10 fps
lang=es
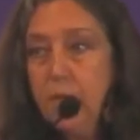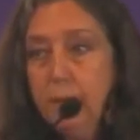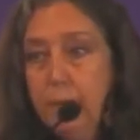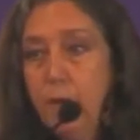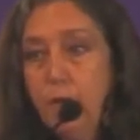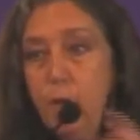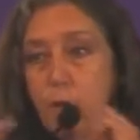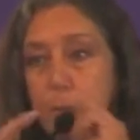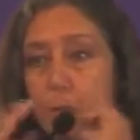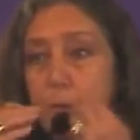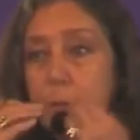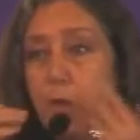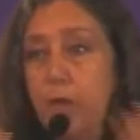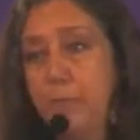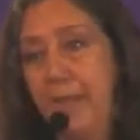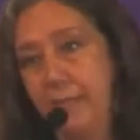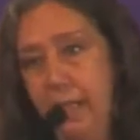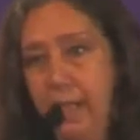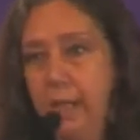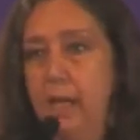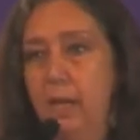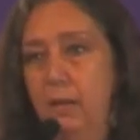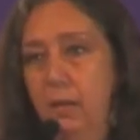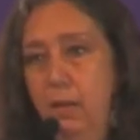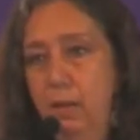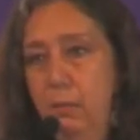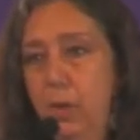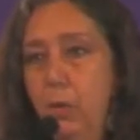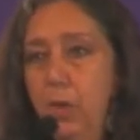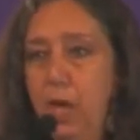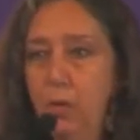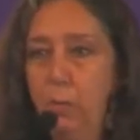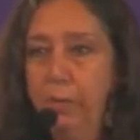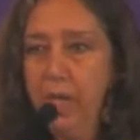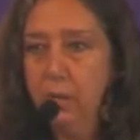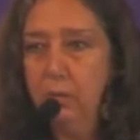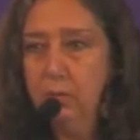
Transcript: Pero no lo puedo poner más cerca. Me lo voy a comer.